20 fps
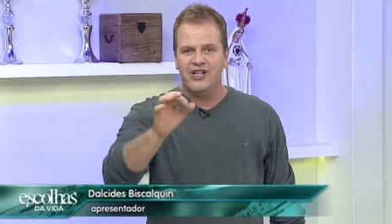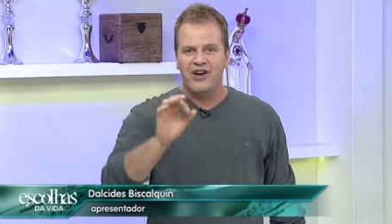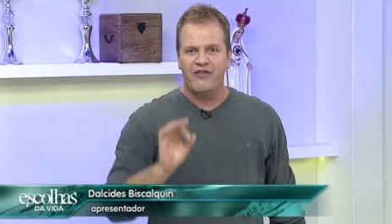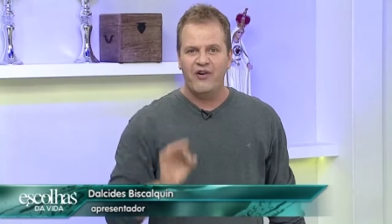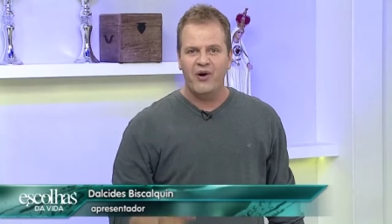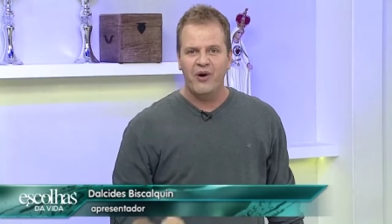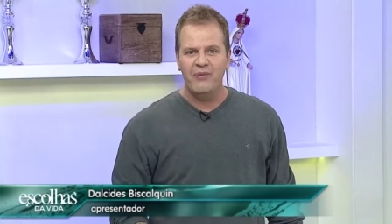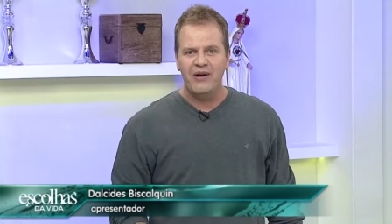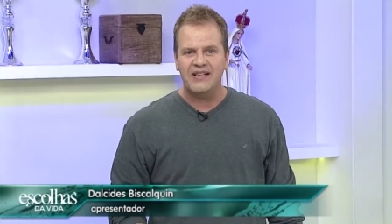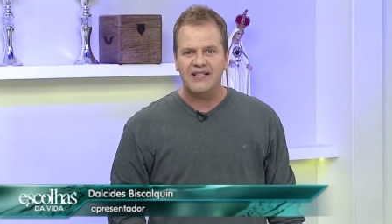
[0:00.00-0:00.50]
já
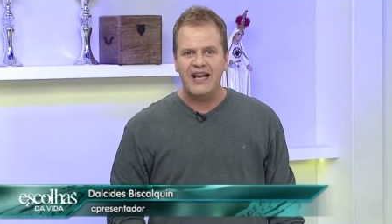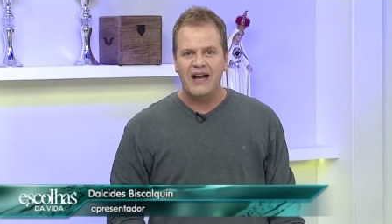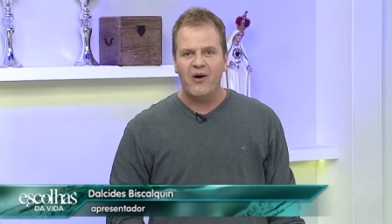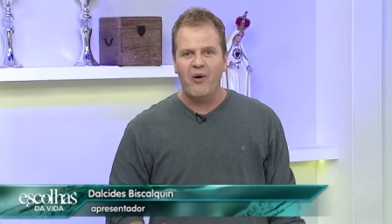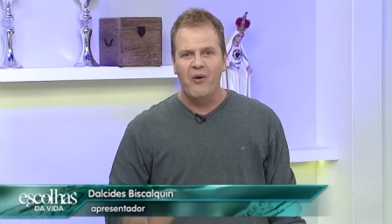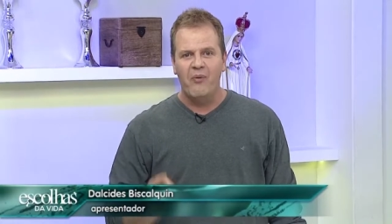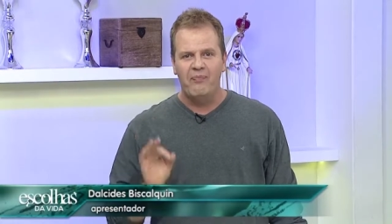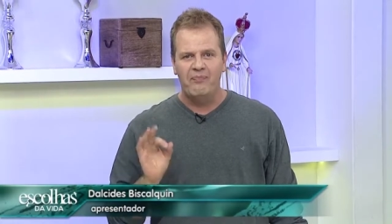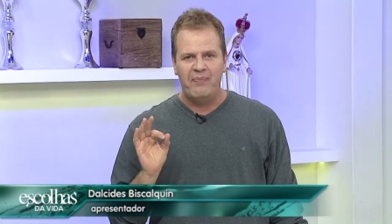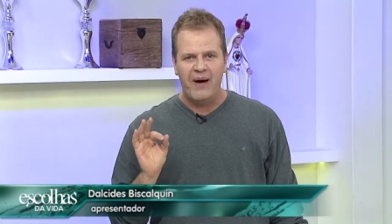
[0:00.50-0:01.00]
vou começar
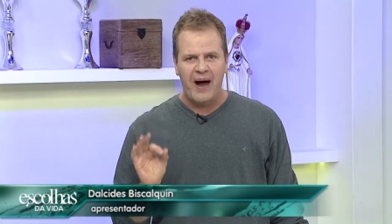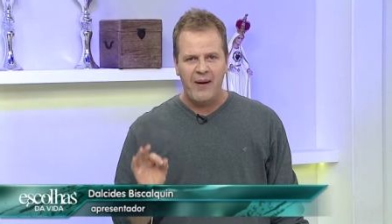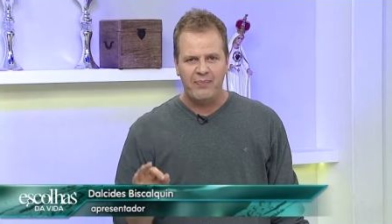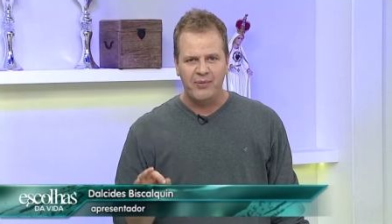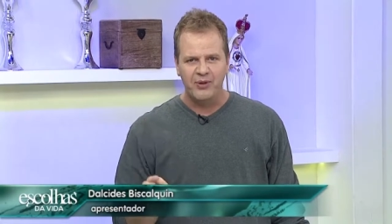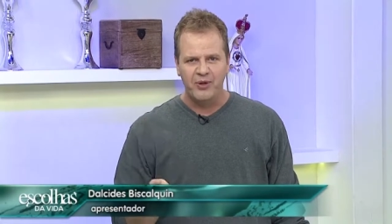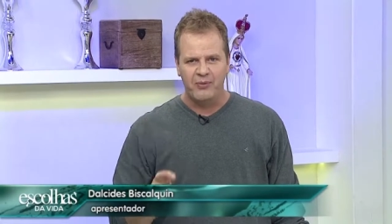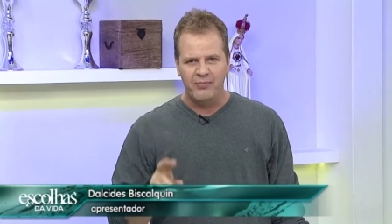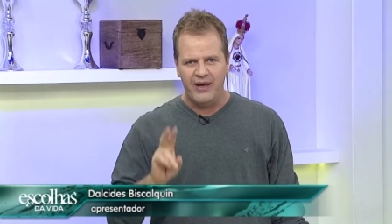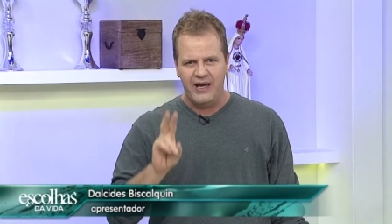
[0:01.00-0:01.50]
com o
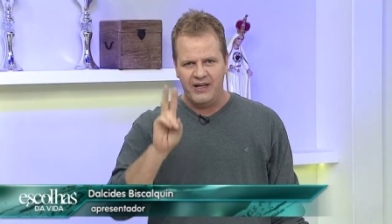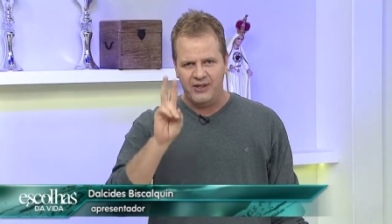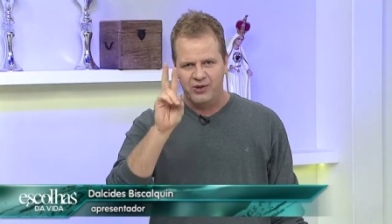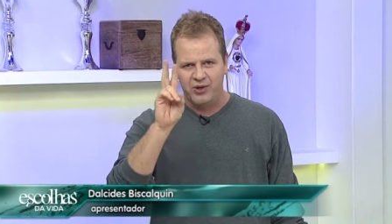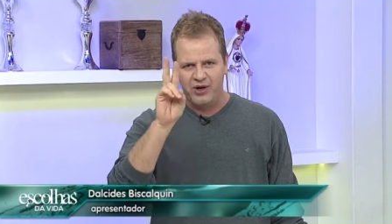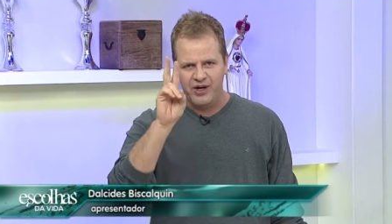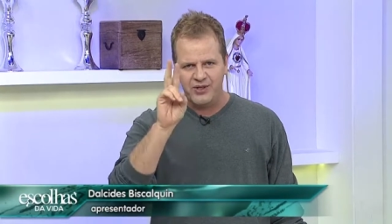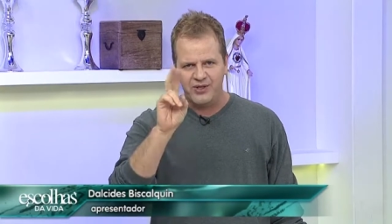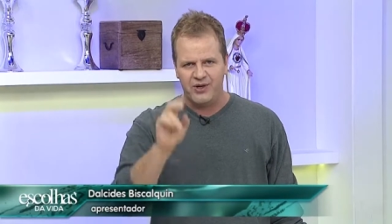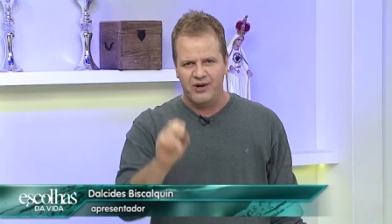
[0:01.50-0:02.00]
Papo do Bem,
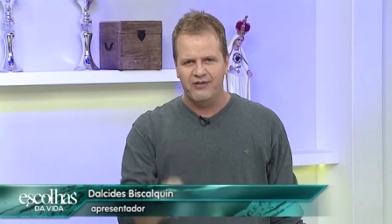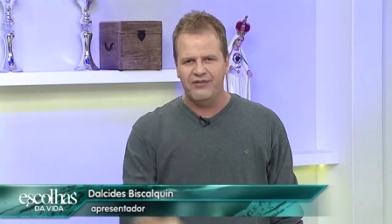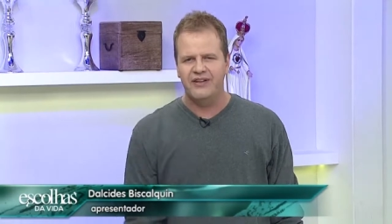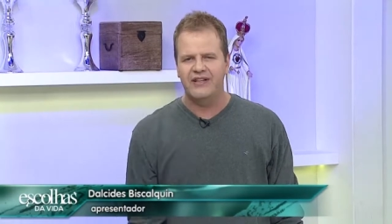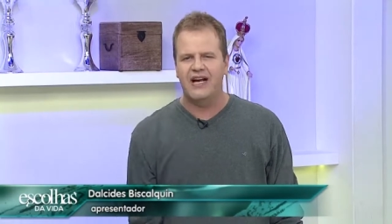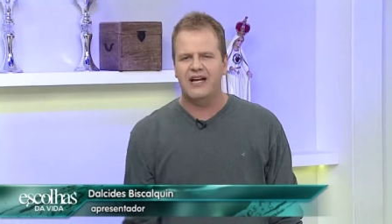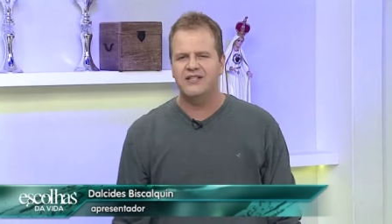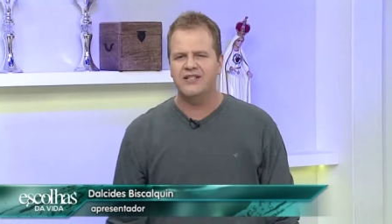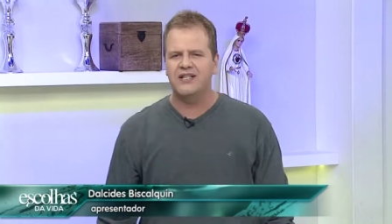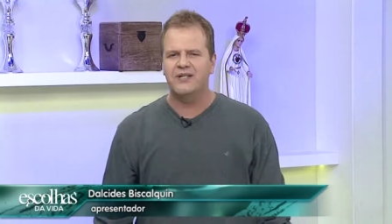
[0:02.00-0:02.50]
dois
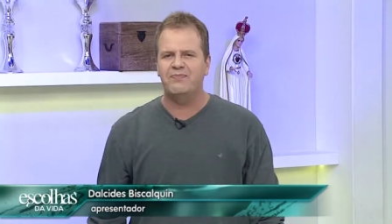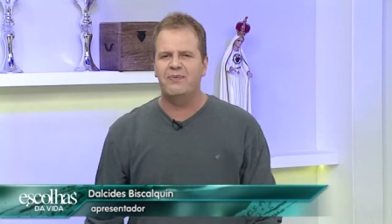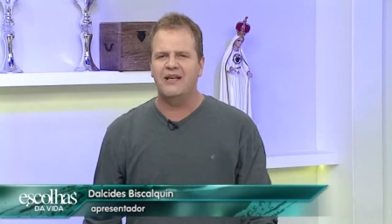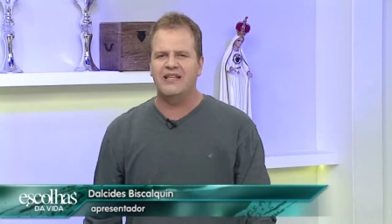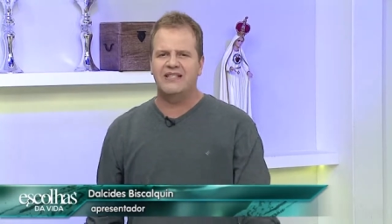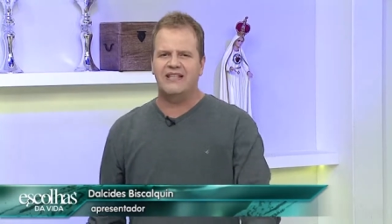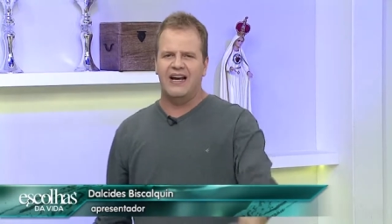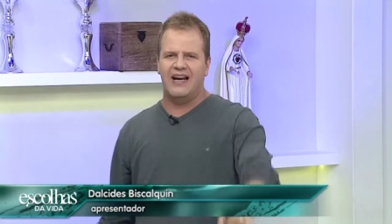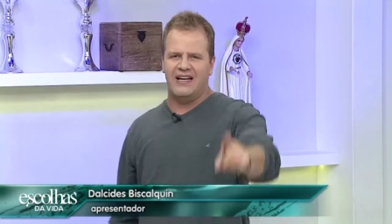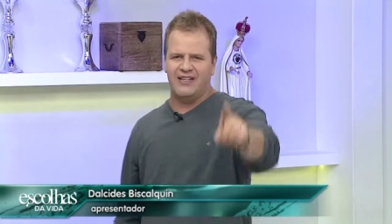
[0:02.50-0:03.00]
convidados
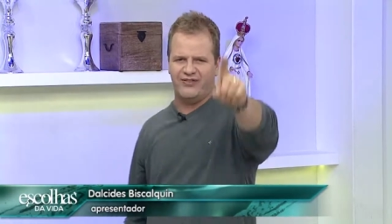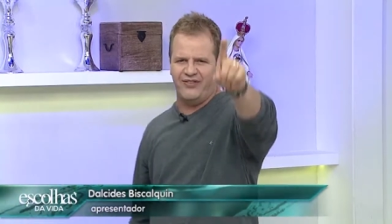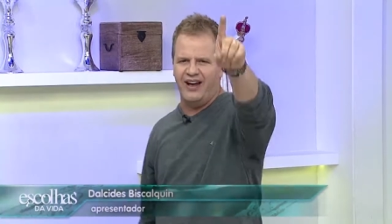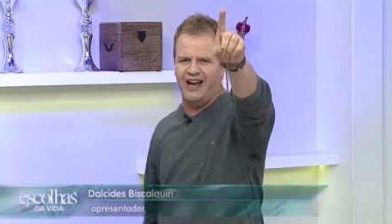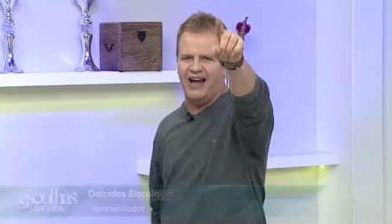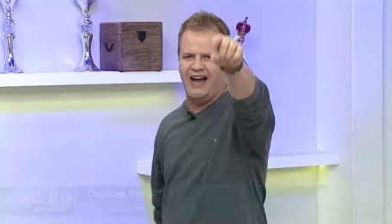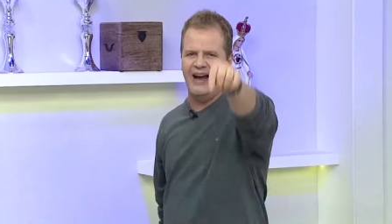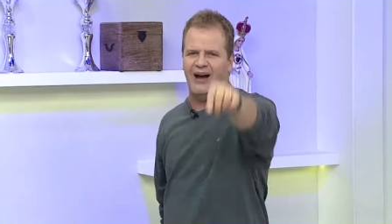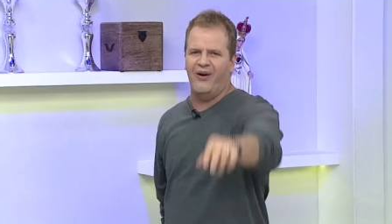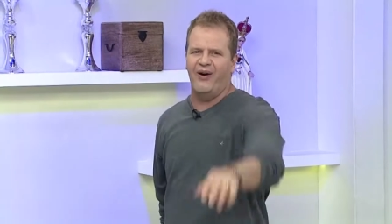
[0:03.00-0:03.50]
especiais. Vai
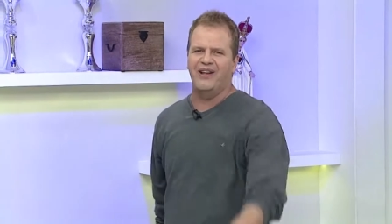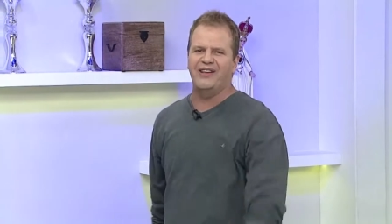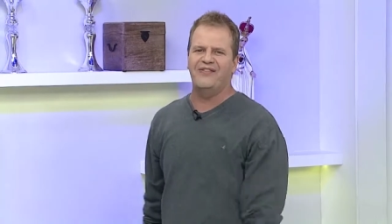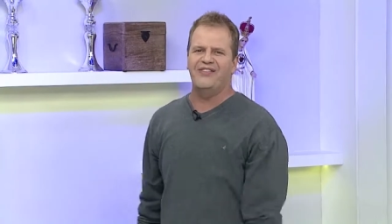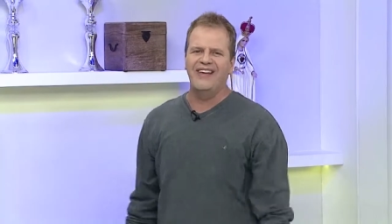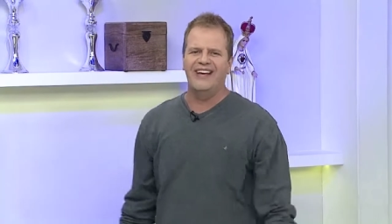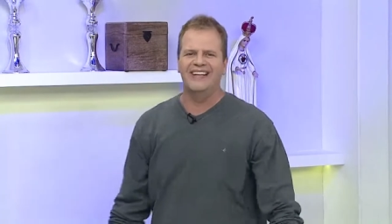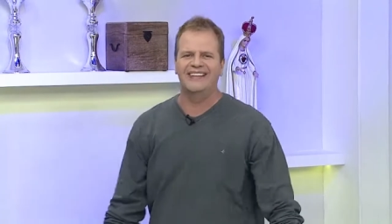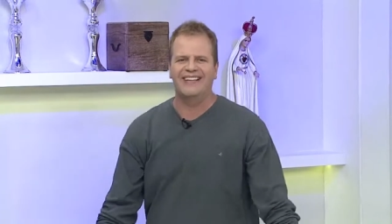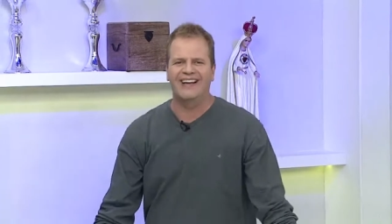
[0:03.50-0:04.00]
lá, roda a
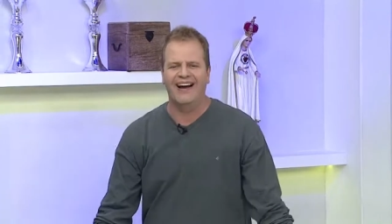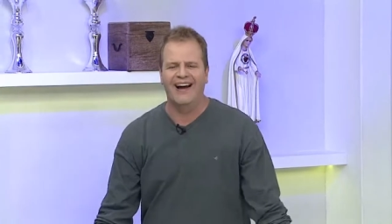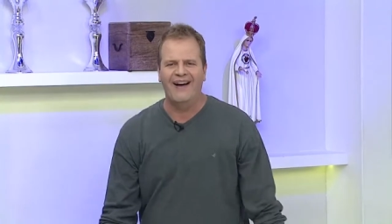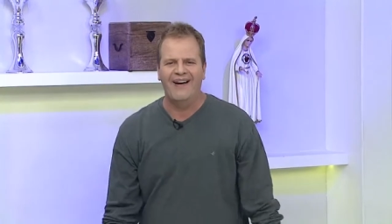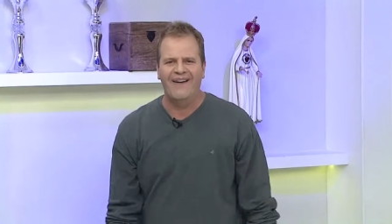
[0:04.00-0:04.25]
vinheta.